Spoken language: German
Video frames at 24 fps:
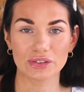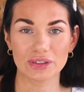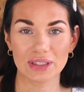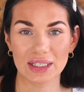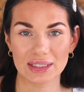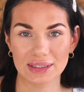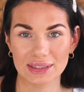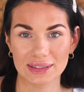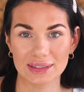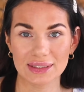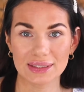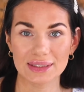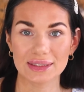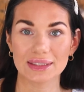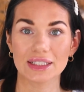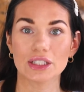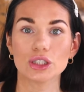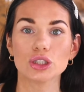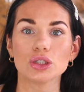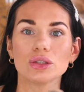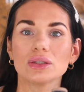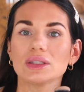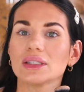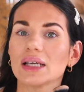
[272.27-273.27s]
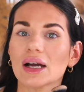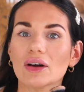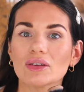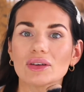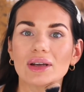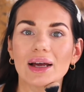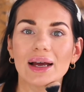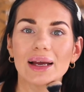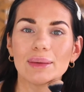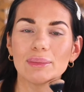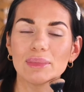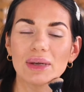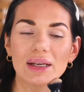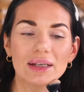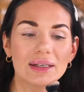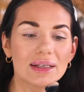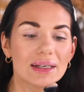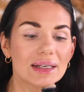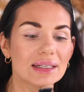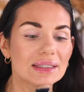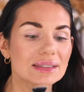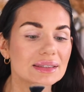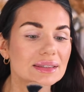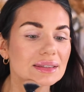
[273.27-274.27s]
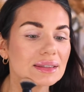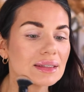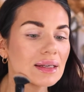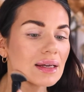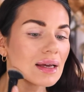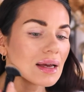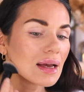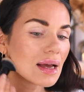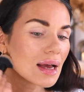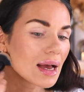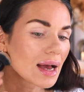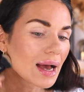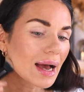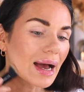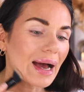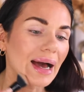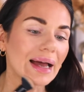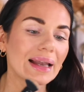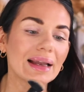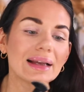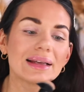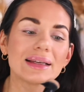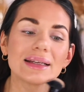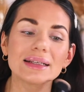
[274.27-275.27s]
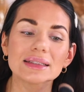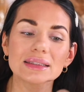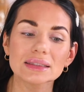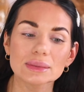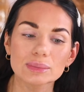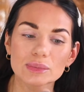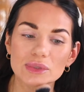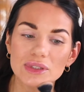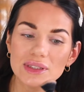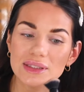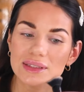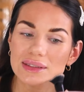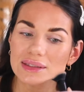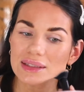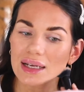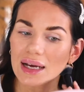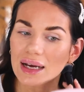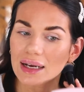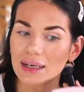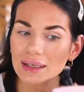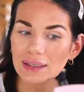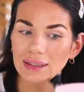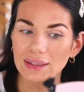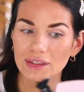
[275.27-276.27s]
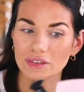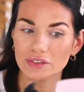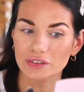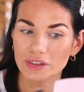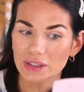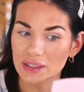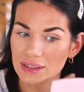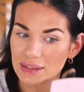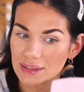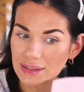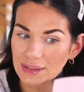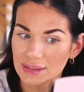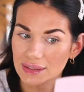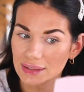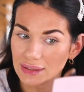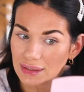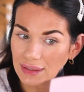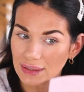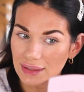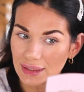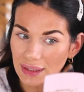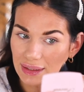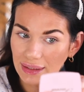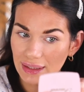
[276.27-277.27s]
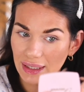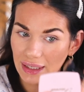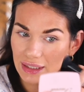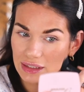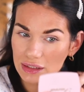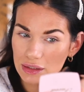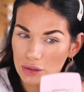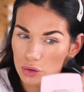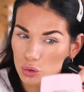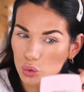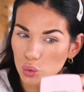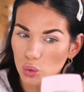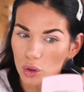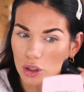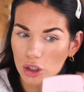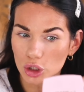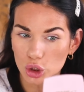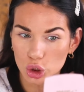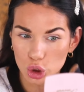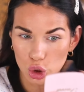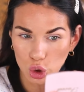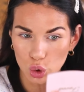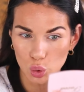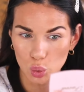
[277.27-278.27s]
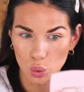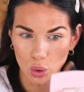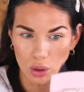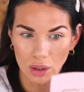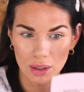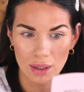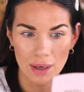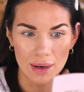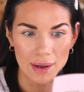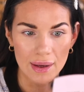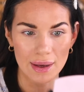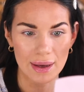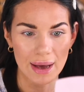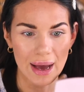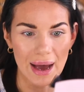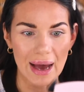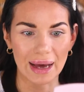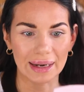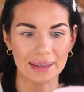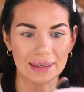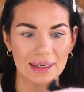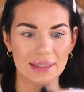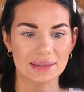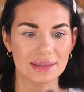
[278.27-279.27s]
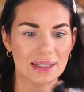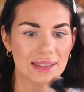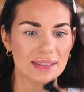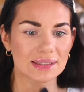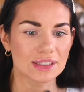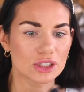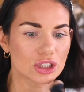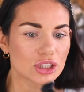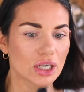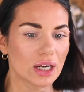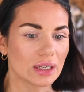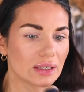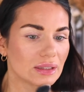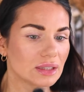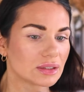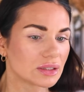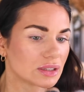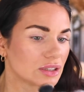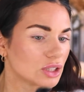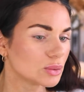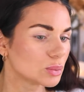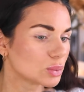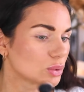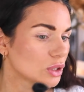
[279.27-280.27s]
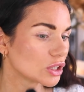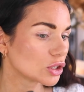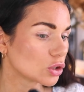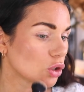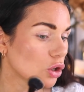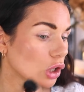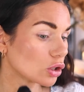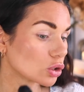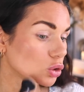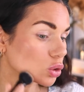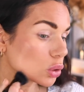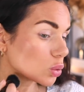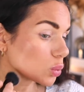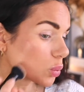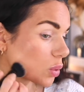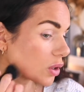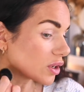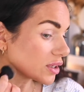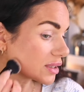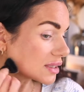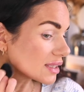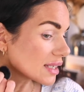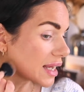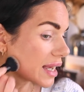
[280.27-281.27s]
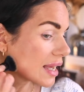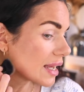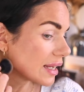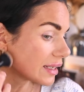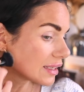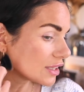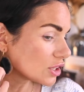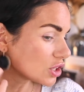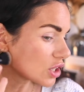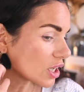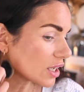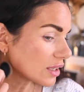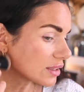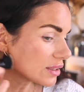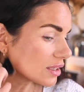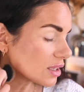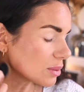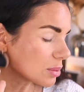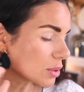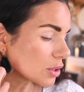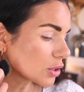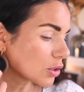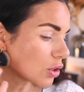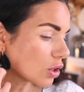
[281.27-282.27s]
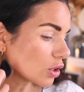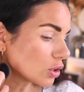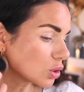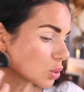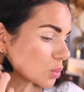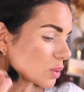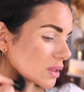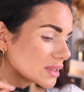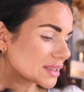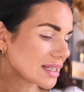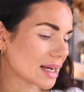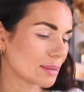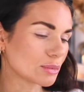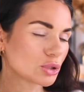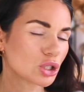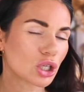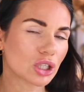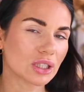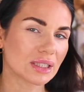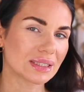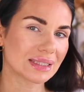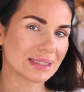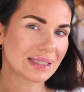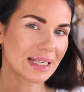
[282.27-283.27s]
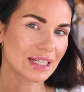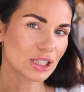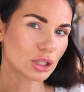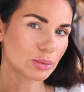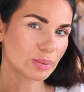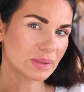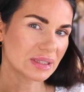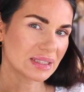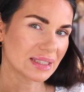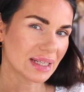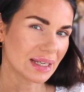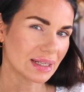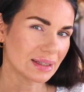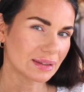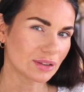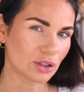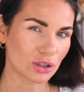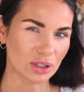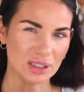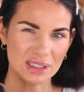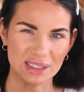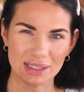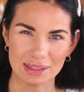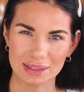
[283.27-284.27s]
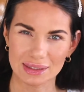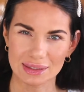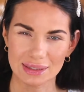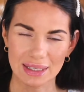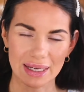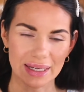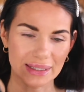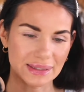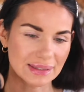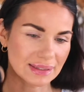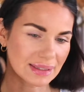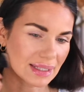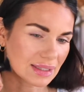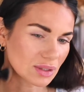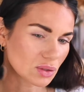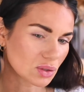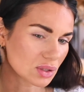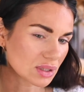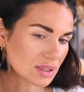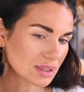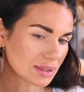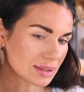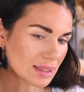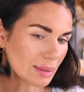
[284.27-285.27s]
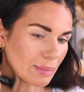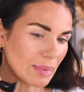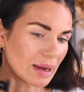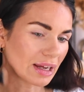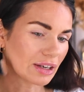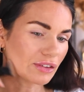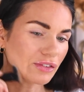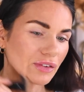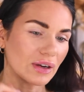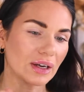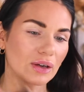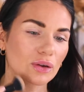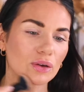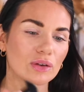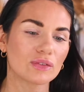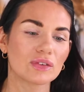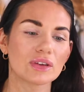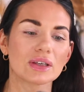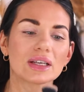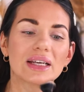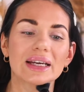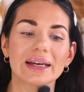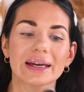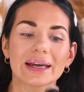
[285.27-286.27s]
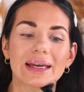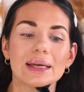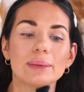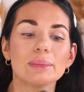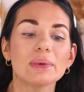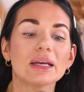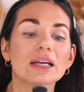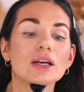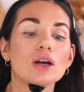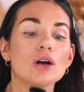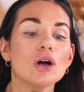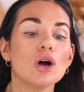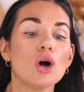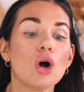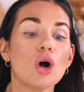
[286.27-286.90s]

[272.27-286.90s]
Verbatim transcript: finde, dass sie sich sehr schön die Haut einblenden lassen. Allerdings muss ich sagen, ich finde, sie sind in der Textur schon anders als die Charlotte Tilbury Contour Ones. Die Charlotte Tilbury Contour Ones haben schon eine sehr spezielle Konsistenz. Also sie sind am Anfang irgendwie cremig